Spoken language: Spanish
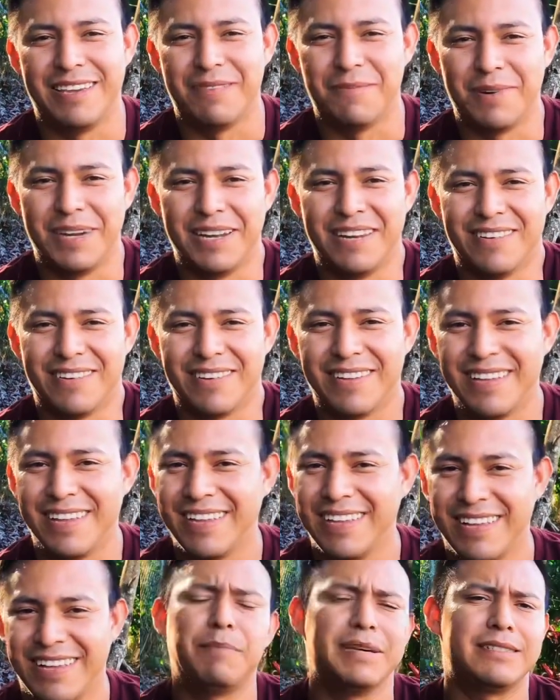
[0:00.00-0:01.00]
Y bueno,
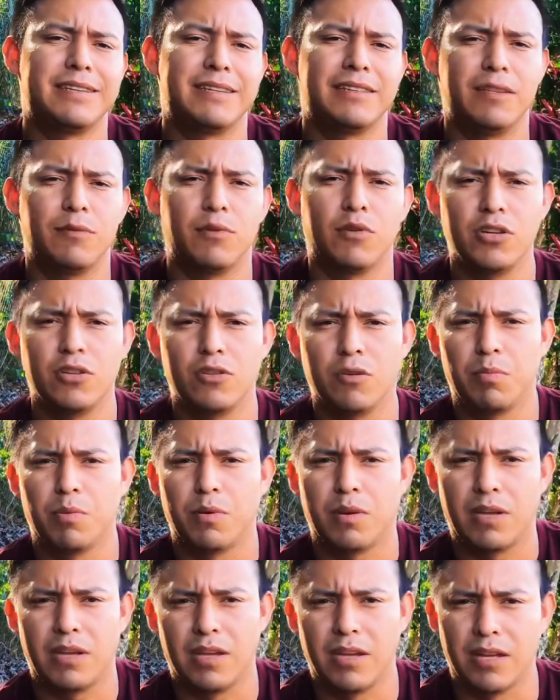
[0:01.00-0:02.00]
bastante bonito
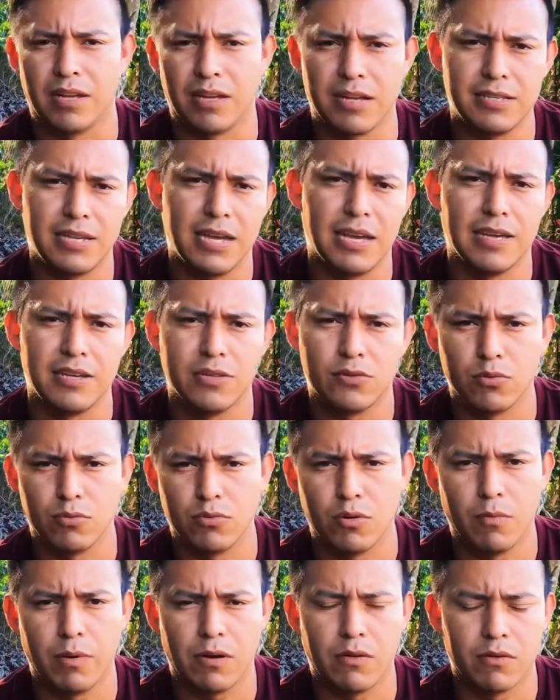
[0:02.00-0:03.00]
porque gracias a esto
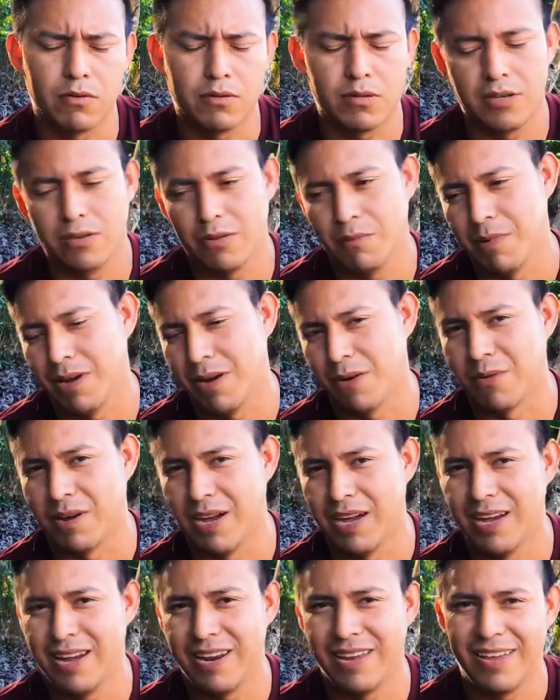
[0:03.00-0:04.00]
uno va conociendo más
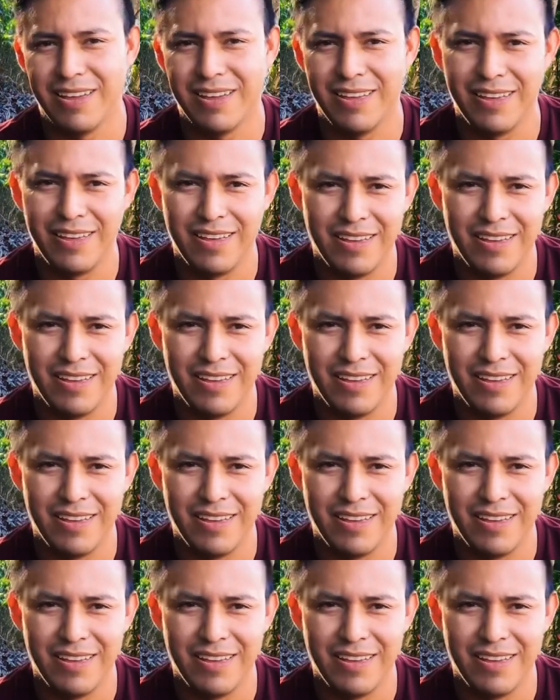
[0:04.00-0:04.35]
lugares.